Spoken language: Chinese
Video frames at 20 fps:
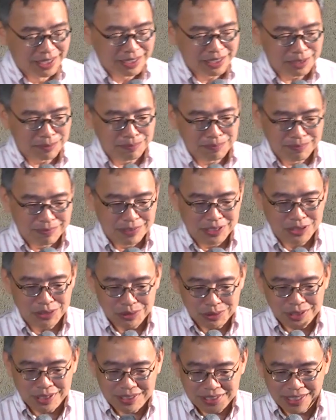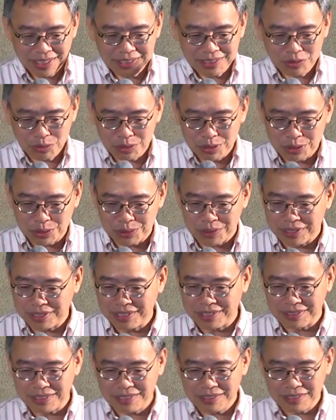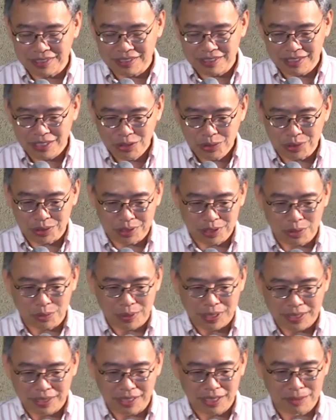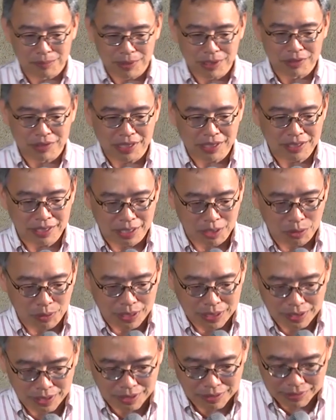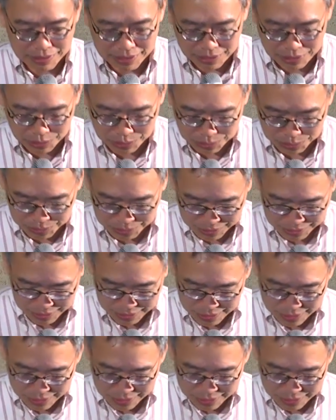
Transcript: 你你就算这样做了决定，但是升学的管道没有那一条管道给你做。